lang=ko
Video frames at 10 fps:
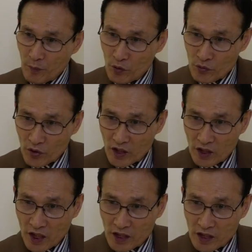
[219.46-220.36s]
풀 속에
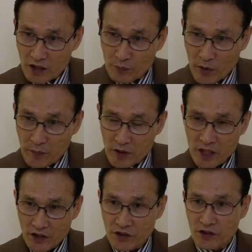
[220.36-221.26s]
들어가 있는 것을 뱀을
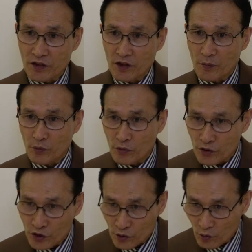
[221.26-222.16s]
잡기 위해 어떻게 풀을
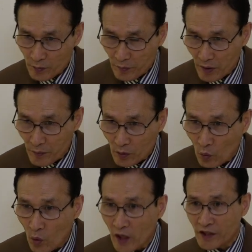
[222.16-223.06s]
치고 오면 뱀이
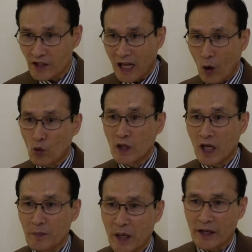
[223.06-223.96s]
놀래서 나온다
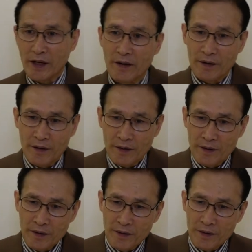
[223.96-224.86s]
이 말이에요.
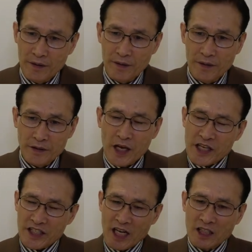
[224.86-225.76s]
그러니까
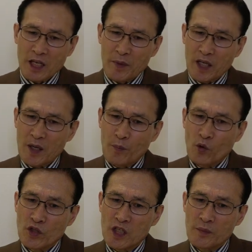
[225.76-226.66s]
상대방의
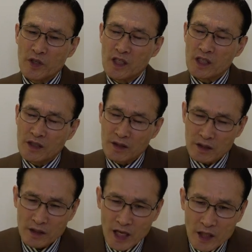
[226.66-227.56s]
본심을
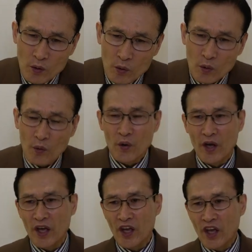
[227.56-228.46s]
드러내도록
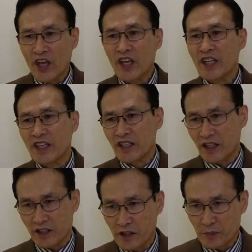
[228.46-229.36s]
해야
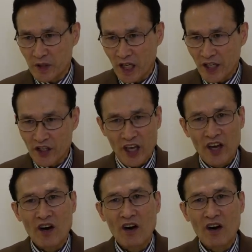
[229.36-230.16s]
된다는 것입니다. 이게